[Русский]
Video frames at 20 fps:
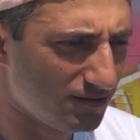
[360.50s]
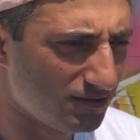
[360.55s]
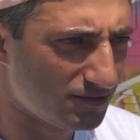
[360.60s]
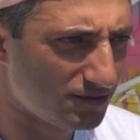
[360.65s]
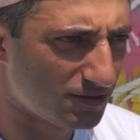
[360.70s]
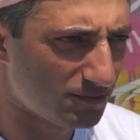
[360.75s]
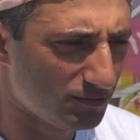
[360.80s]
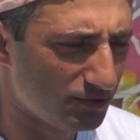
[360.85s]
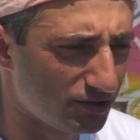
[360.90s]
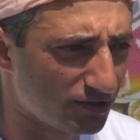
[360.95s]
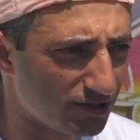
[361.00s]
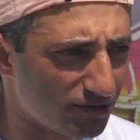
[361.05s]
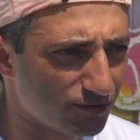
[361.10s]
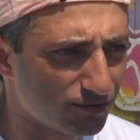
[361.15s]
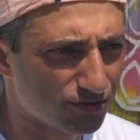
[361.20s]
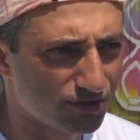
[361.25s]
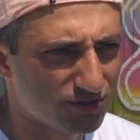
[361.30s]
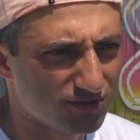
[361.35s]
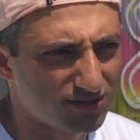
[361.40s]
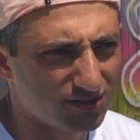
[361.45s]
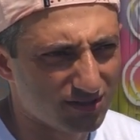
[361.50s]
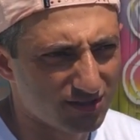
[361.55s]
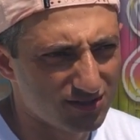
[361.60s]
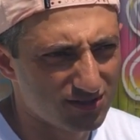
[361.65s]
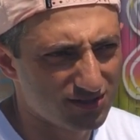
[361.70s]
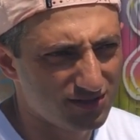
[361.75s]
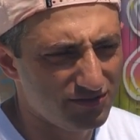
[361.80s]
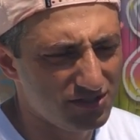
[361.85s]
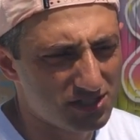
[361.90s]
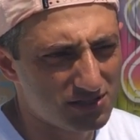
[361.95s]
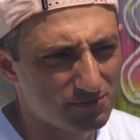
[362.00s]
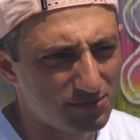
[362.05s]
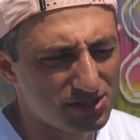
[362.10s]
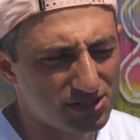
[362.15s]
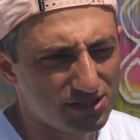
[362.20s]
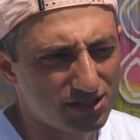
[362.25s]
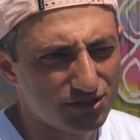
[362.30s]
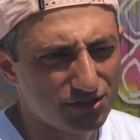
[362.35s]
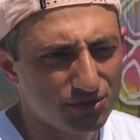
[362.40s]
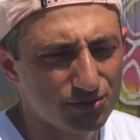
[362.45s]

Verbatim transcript: Интермедиа, ну, это в зависимости от